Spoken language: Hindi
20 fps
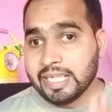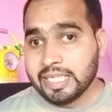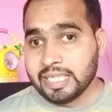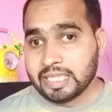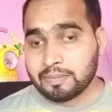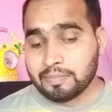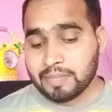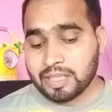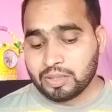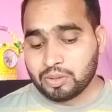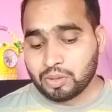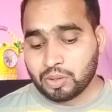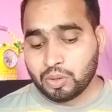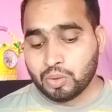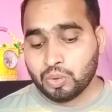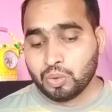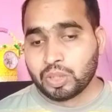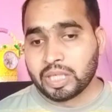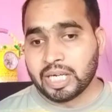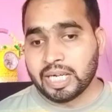इसमें जो
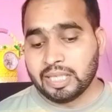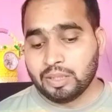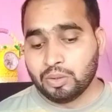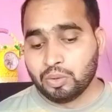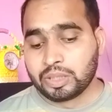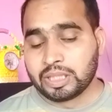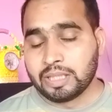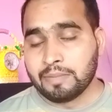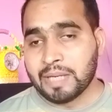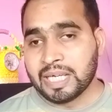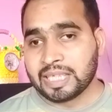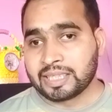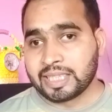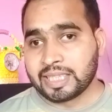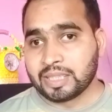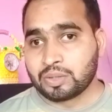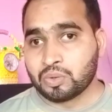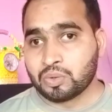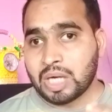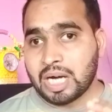लुक है लुक की बात
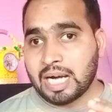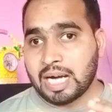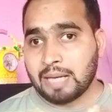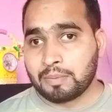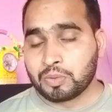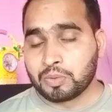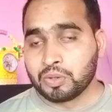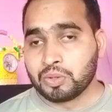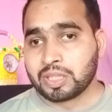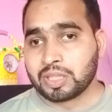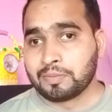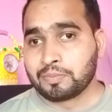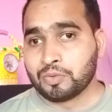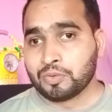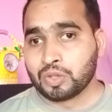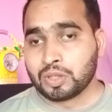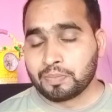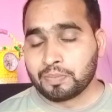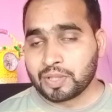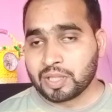करें तो आपको जो कि
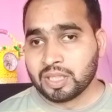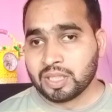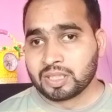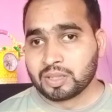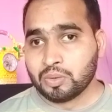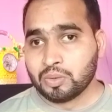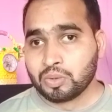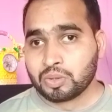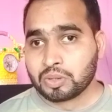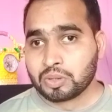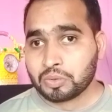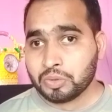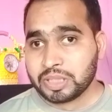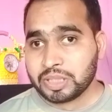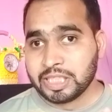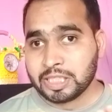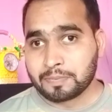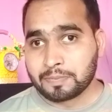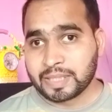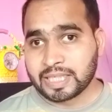कुछ फ्रंट लुक कुछ
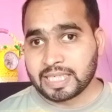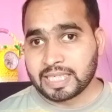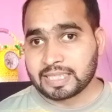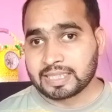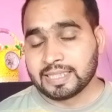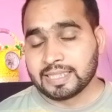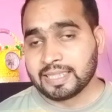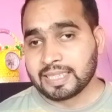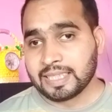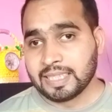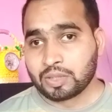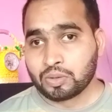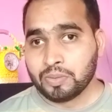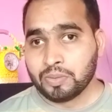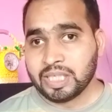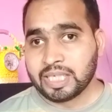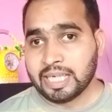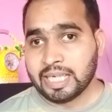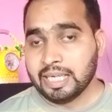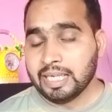इस प्रकार से देखने को
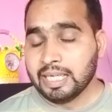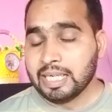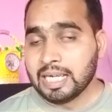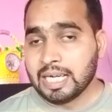मिलेगा